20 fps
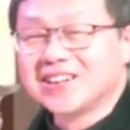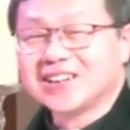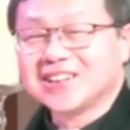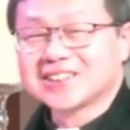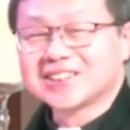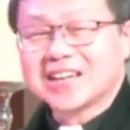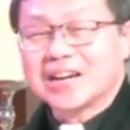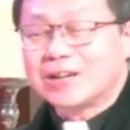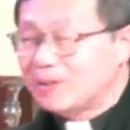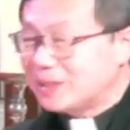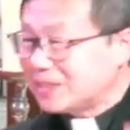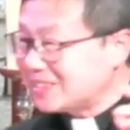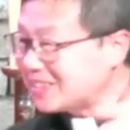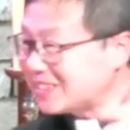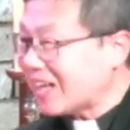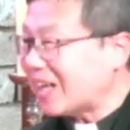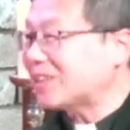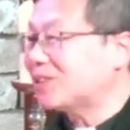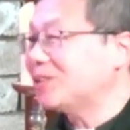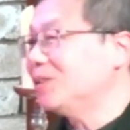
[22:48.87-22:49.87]
他会
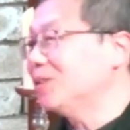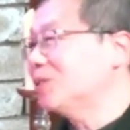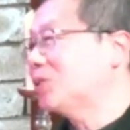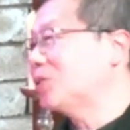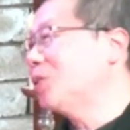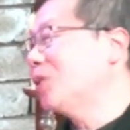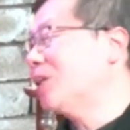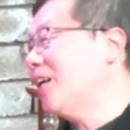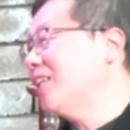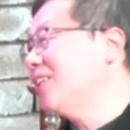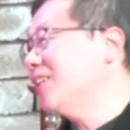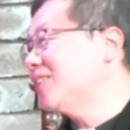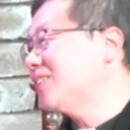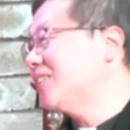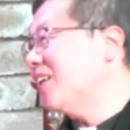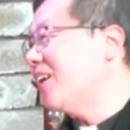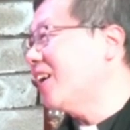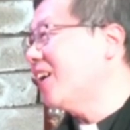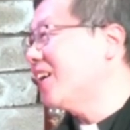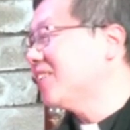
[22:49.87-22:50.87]
加，有时候看到小
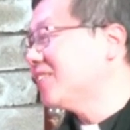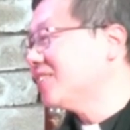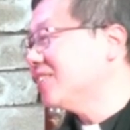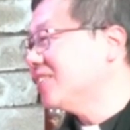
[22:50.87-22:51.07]
孩